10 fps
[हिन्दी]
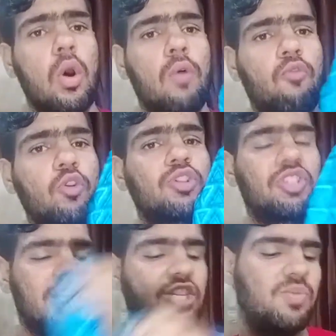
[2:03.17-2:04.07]
वो
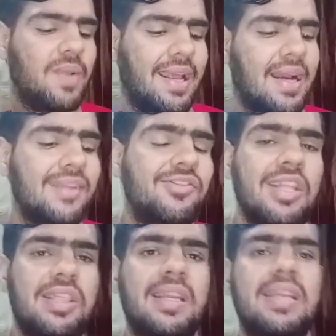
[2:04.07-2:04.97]
चेंज मिलेगा
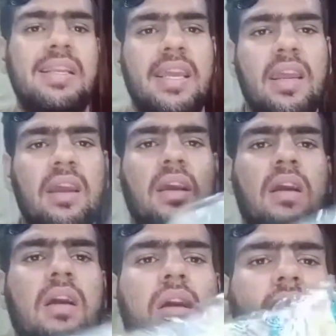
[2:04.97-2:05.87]
जैसे कि ये
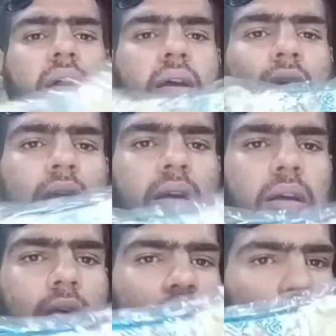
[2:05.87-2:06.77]

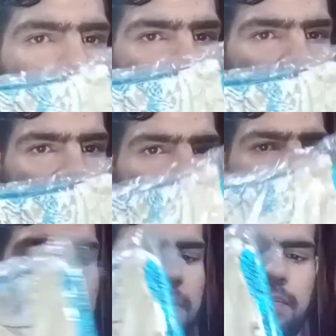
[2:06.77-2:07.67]
कुर्ती सेम
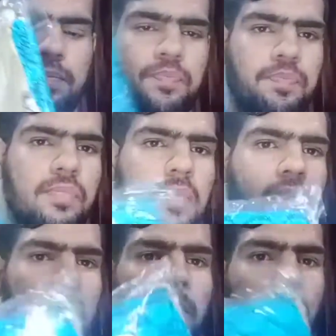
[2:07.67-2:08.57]

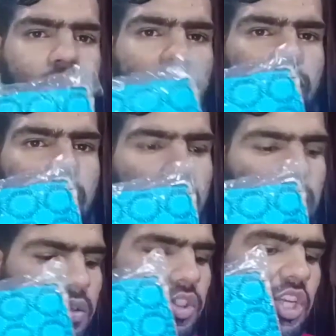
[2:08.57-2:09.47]
बॉटम वियर
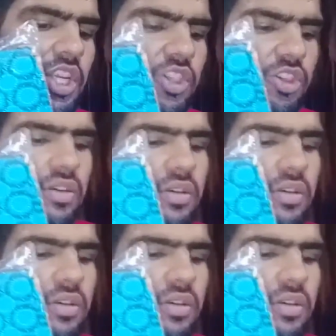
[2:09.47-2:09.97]
चेंज